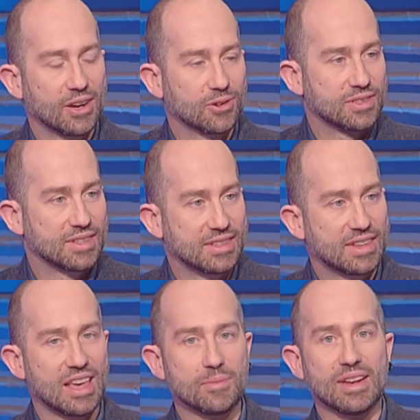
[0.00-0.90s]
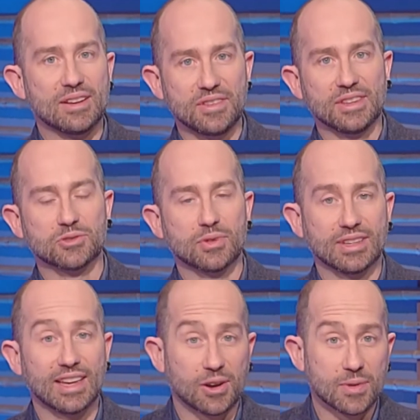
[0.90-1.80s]
gli ecosistemi, la vita
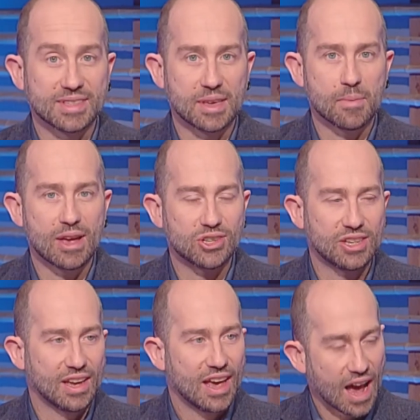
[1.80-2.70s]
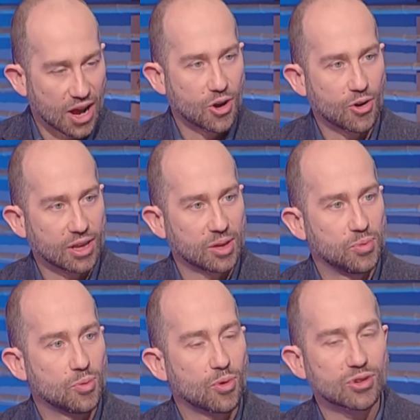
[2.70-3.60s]
sulla terra, queste immagini ancora di
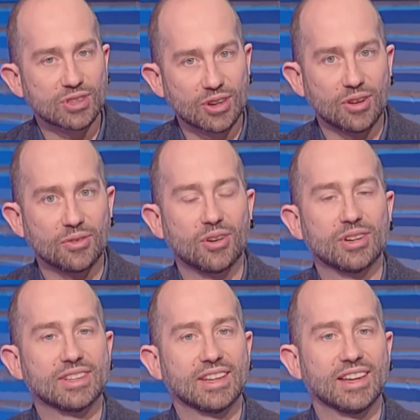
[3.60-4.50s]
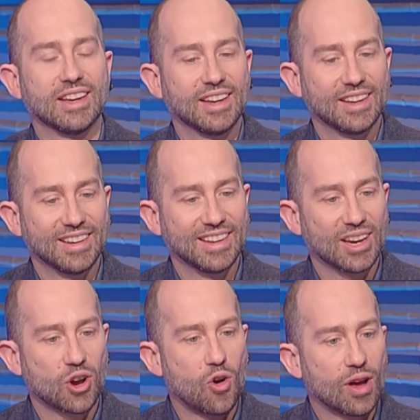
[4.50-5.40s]
più mostrano a volte
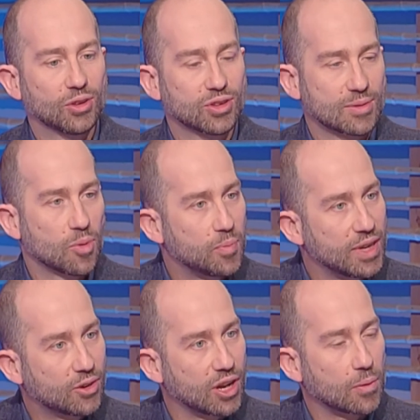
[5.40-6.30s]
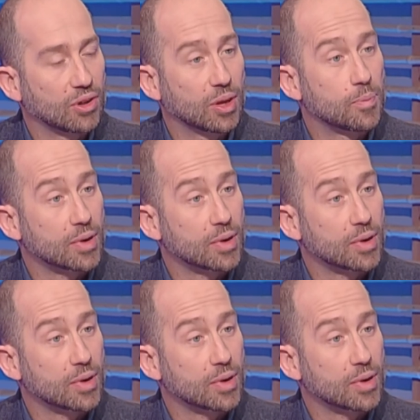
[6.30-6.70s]
eh, quanto siamo piccoli, e quanto è